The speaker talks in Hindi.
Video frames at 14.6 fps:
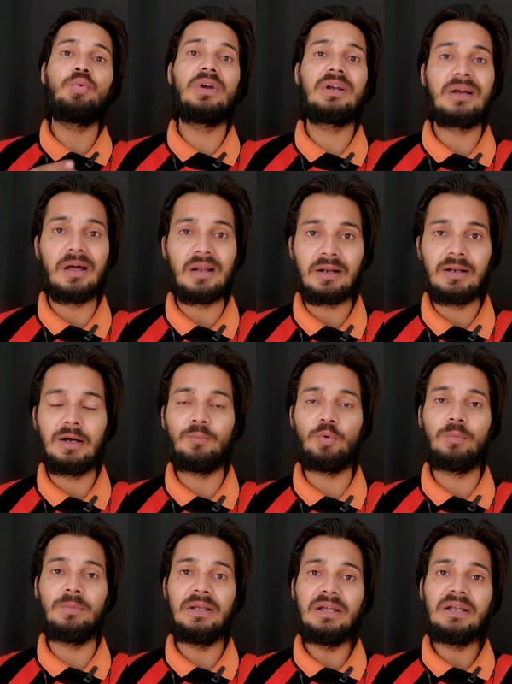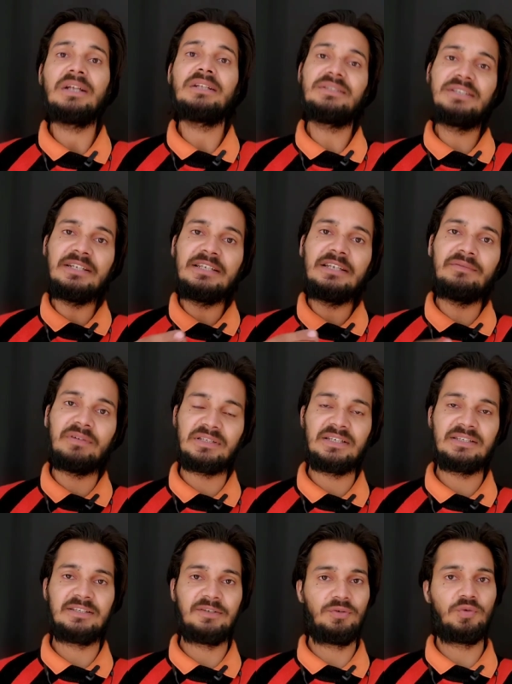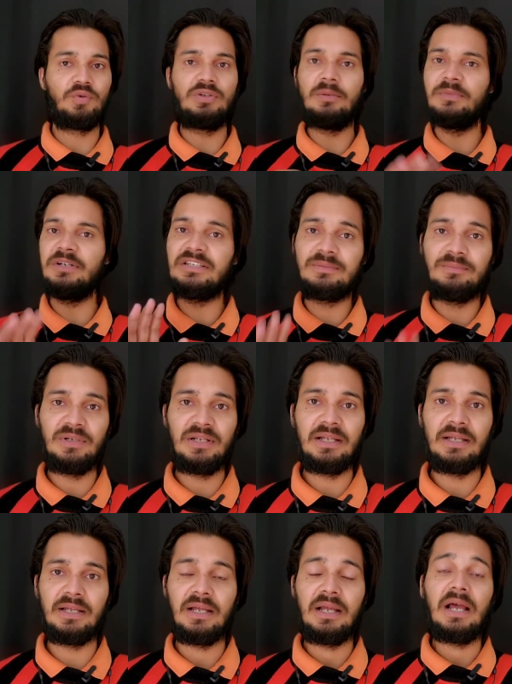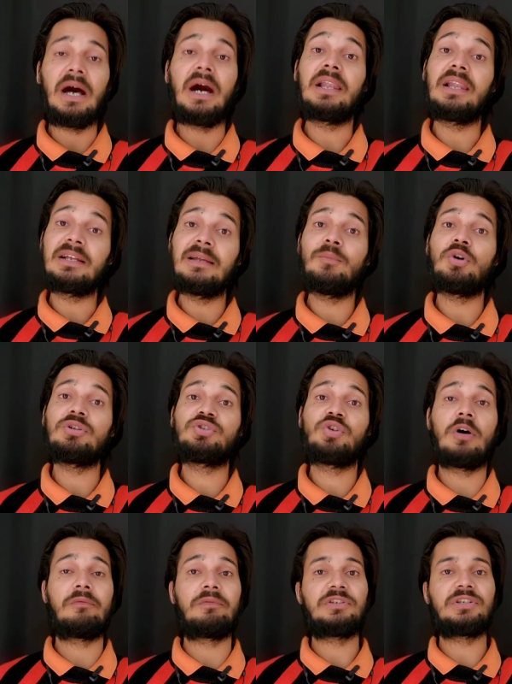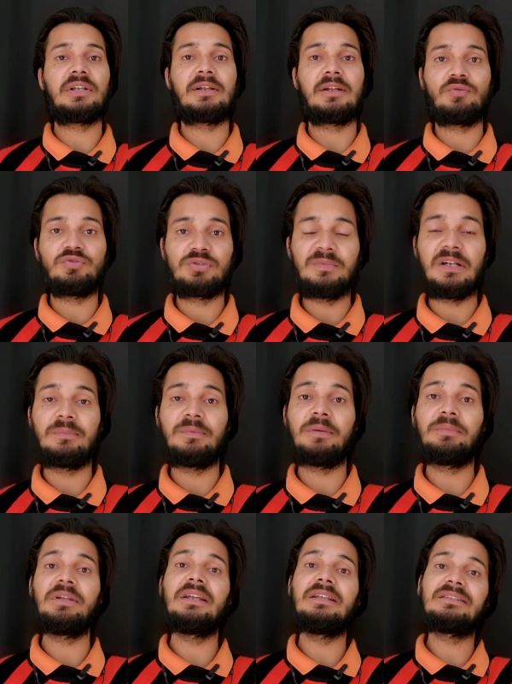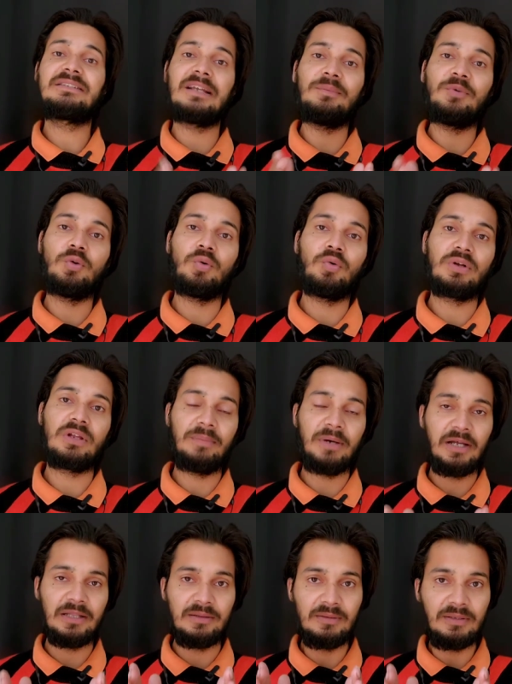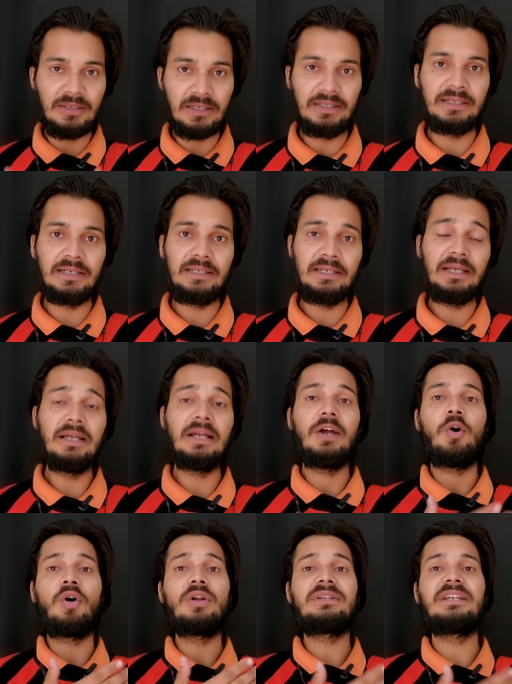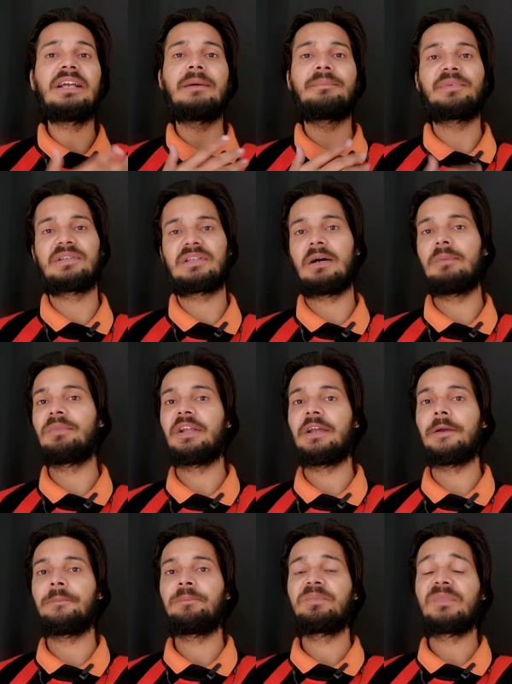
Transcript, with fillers: हुए कारनामों में जिनकी वजह से इनको ये मिंट्स मिले हैं हालांकि मौज के ऑफिशियल अनाउंसमेंट में भी इन सभी लोगों की बात करी गई है और ये आपके सामने है